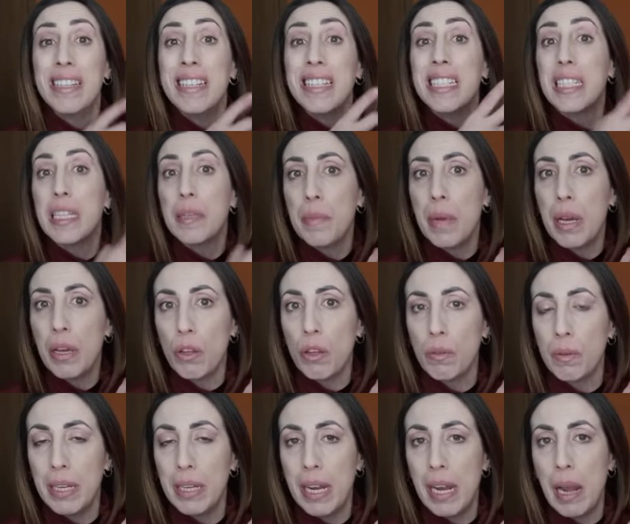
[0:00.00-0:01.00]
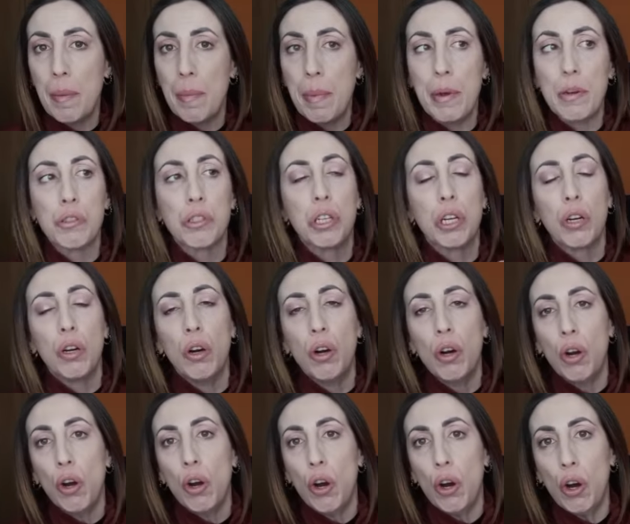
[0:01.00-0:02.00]
si me ha ido bien en el pelo seco,
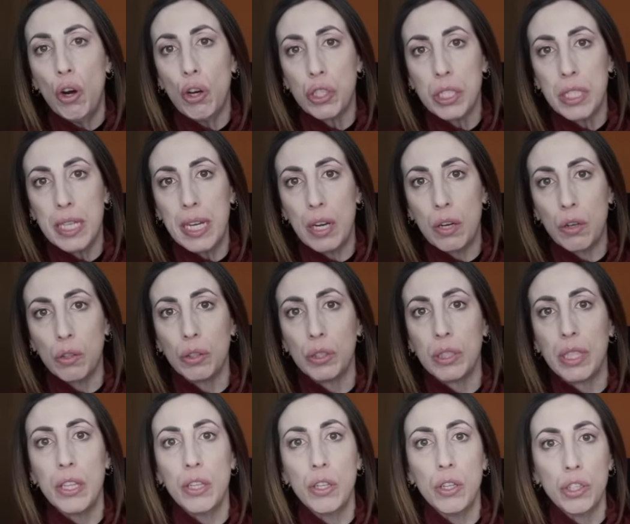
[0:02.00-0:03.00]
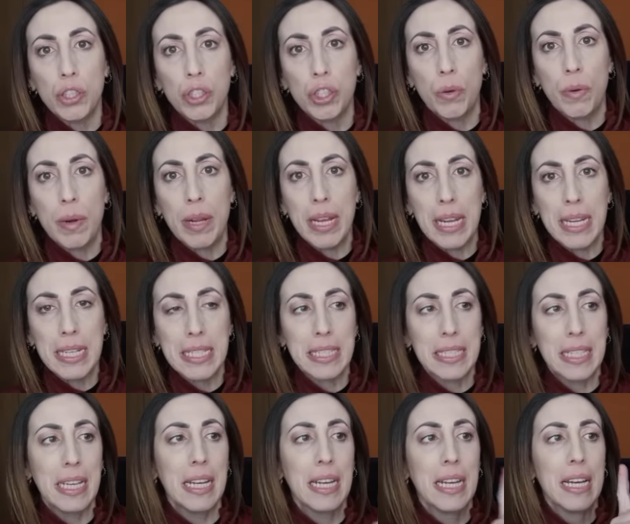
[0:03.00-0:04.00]
os iré contando sobre
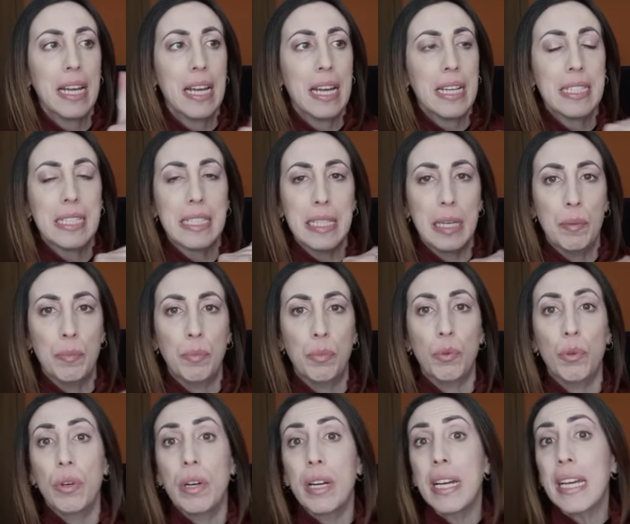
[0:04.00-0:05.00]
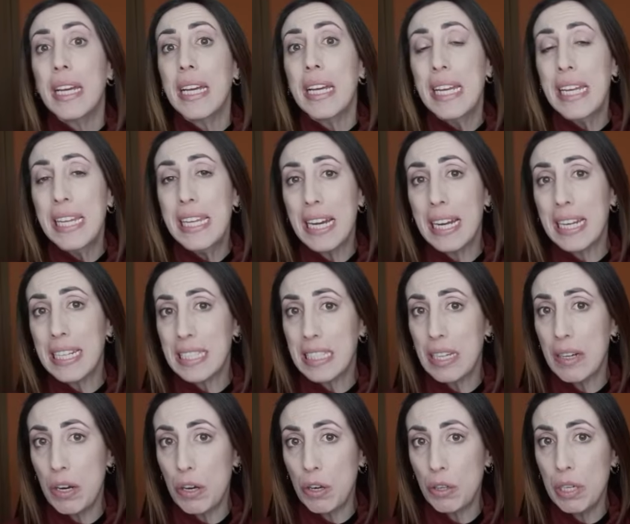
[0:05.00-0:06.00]
este champú. Y ya que
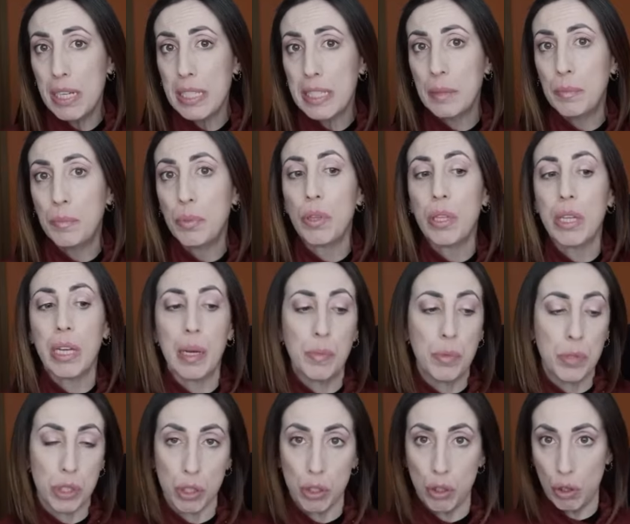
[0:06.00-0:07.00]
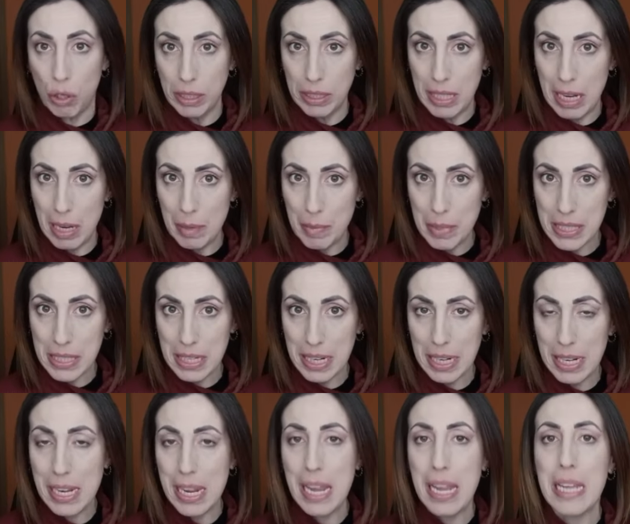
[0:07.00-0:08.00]
estaba con el champú, dije, pues cógete la
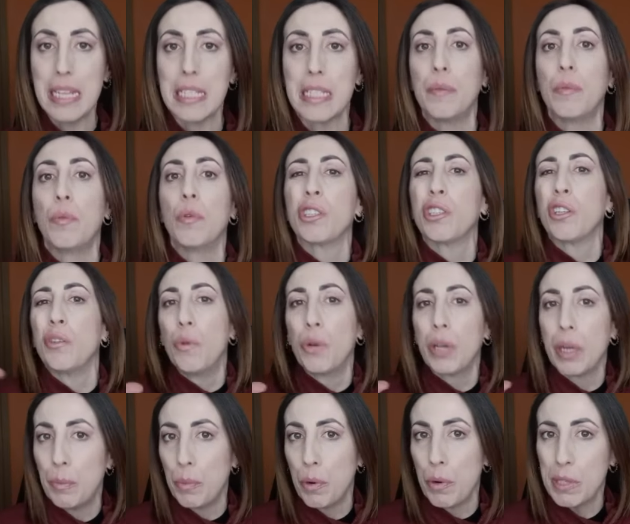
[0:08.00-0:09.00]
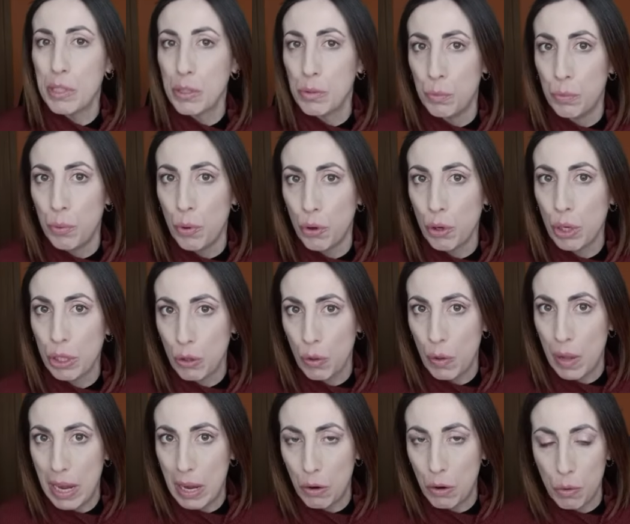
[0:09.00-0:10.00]
mascarilla y así pues como que pruebas un poco
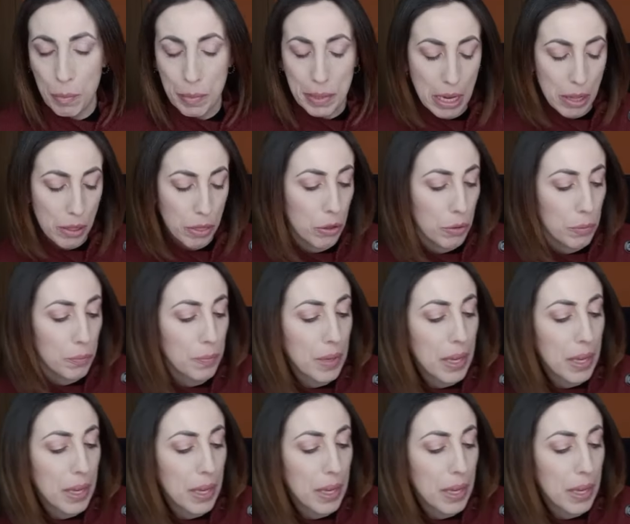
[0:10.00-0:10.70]
toda la combinación.